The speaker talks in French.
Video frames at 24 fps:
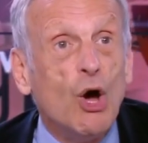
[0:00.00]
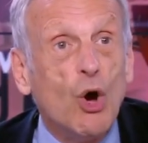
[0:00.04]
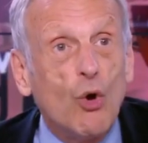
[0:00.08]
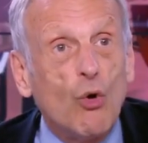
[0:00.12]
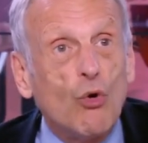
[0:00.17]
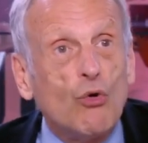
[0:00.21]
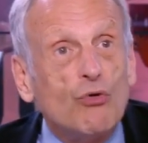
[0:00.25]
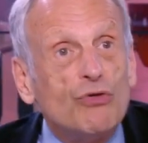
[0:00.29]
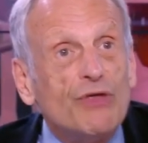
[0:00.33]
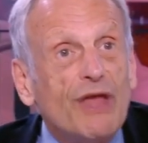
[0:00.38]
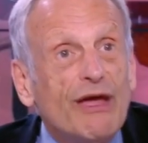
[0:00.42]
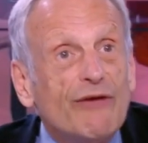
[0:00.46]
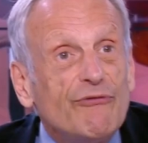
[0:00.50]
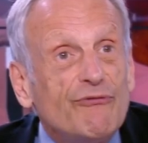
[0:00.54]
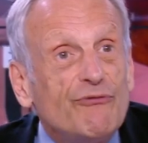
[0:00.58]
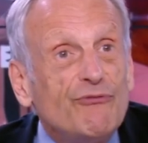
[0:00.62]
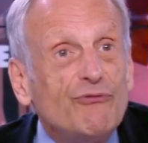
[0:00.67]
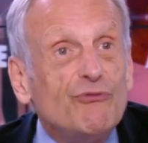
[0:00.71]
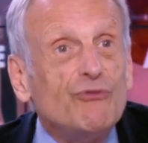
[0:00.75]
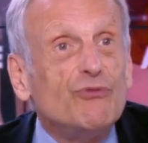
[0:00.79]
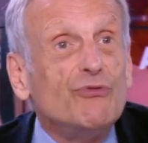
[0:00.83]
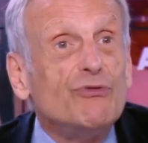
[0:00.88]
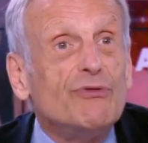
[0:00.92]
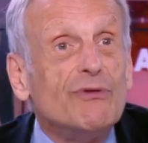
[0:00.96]
on a
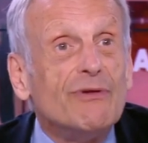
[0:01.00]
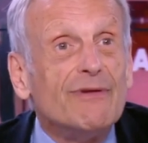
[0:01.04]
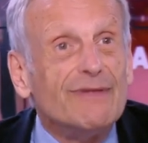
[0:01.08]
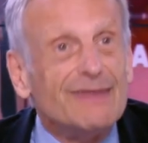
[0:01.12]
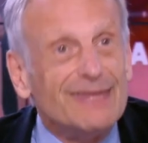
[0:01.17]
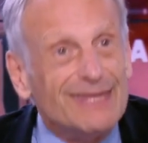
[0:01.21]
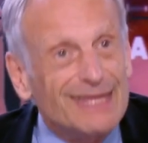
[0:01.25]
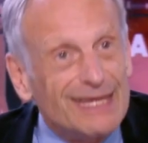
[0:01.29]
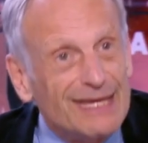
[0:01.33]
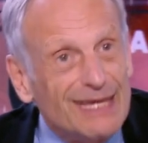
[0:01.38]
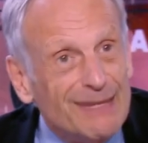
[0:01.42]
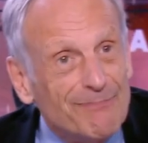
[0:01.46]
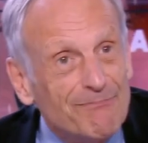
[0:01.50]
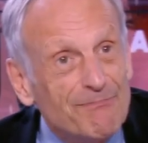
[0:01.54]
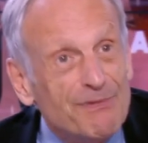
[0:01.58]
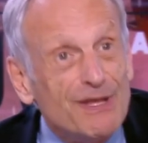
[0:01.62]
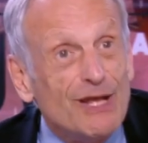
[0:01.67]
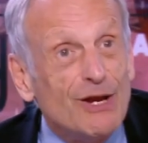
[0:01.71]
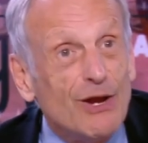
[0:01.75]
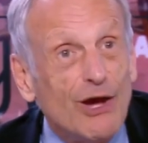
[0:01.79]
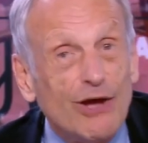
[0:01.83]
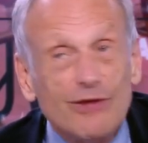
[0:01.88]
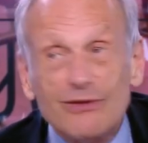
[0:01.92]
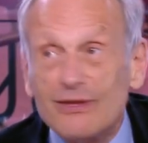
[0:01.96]
vu des
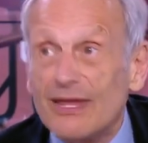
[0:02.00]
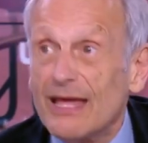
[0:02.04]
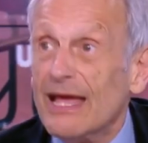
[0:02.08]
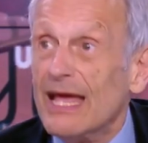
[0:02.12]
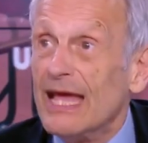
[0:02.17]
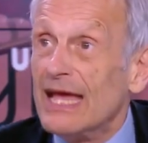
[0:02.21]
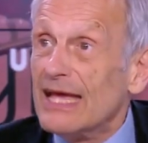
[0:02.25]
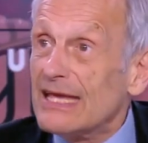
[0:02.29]
pilotes